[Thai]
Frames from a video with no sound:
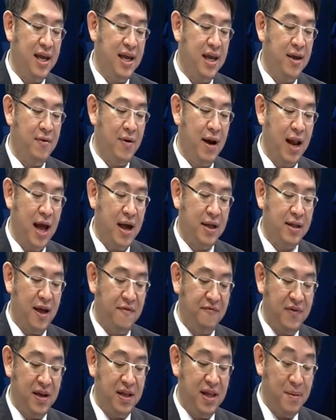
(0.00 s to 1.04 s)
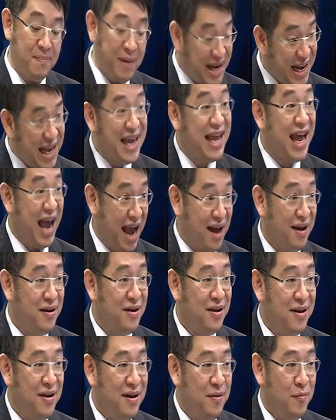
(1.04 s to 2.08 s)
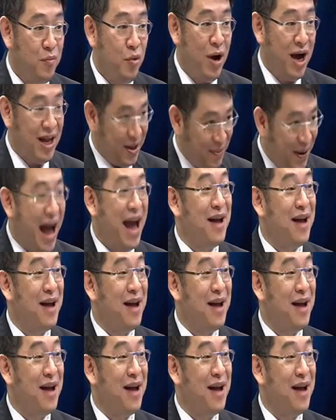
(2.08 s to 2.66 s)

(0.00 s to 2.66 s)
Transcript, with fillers: ที่เวลาทราฟฟิกที่ไม่ดีอ่ะพวกอันธ